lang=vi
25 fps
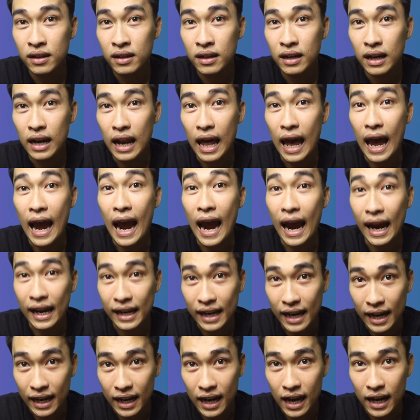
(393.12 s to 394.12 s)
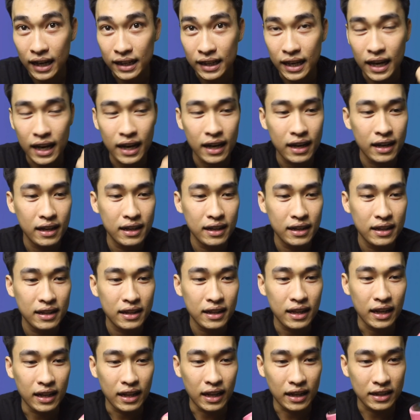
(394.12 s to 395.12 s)
là 2.000 lần nha.
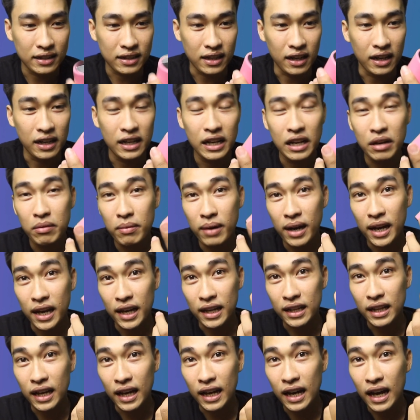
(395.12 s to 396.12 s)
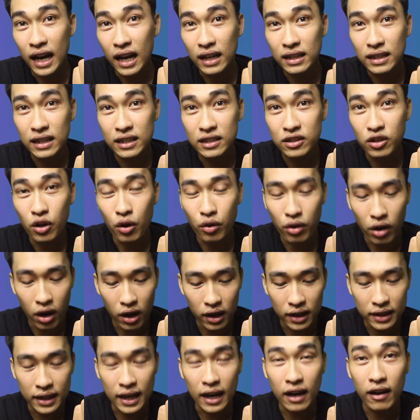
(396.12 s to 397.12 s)
Thì thật sự nếu mà hiển thị hết cái số đó
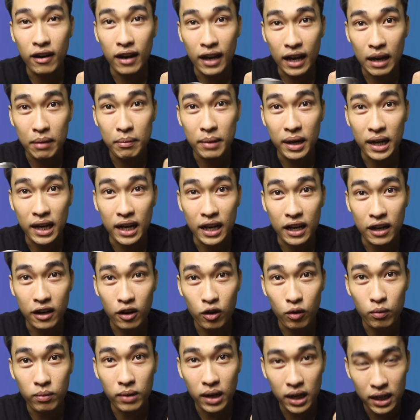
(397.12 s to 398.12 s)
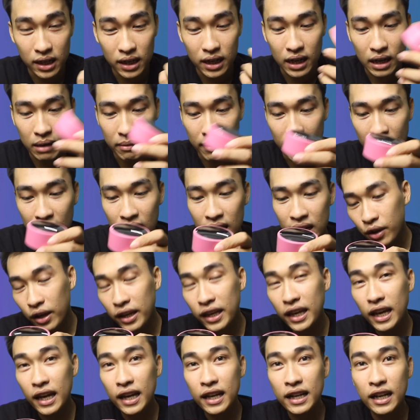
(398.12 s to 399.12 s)
thì chắc có lẽ cái bình này nó cũng hư rồi đó các bạn. Tuy
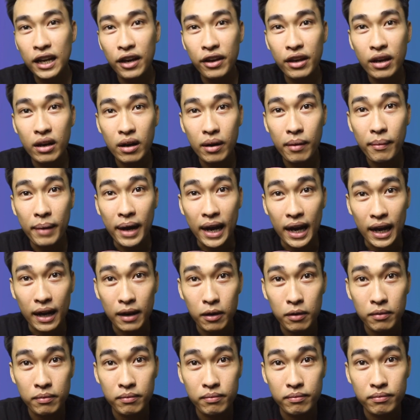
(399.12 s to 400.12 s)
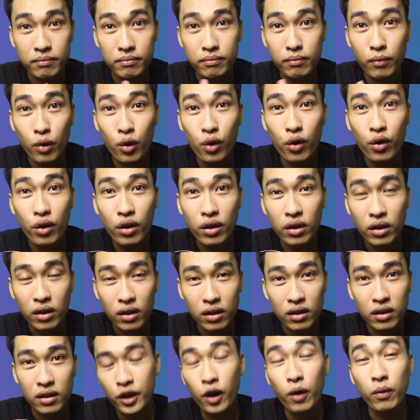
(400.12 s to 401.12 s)
nhiên nếu như các bạn muốn
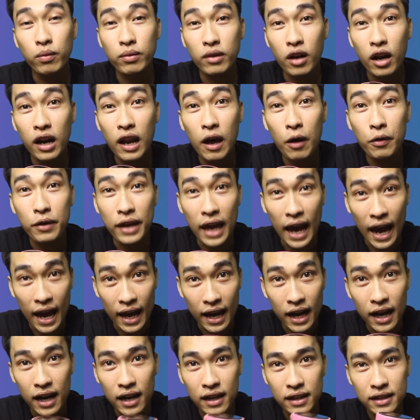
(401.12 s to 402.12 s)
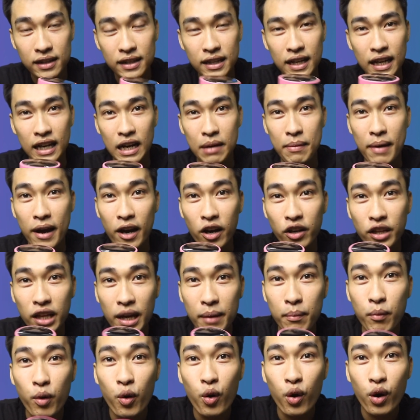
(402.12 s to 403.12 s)
dùng nó lâu dài hơn thì các bạn có thể
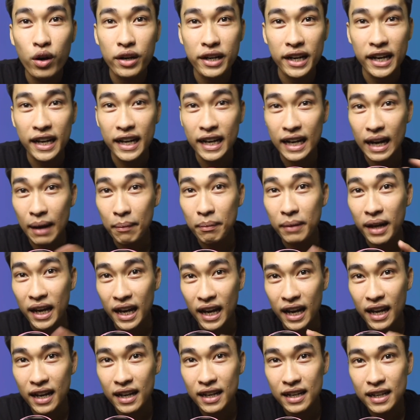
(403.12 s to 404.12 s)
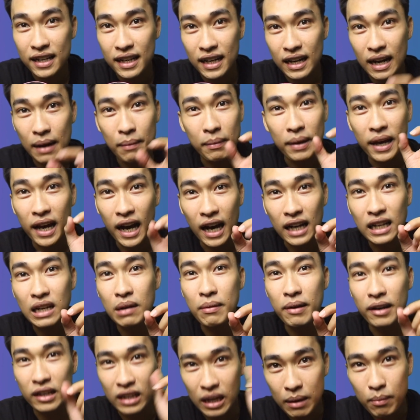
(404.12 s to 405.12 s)
mua riêng cái nắp này ha. Cái nắp này hết các
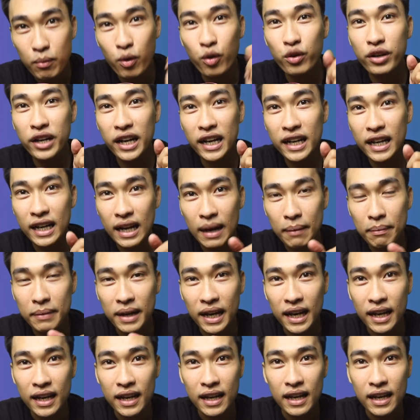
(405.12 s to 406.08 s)
bạn có thể mua riêng cái nắp này,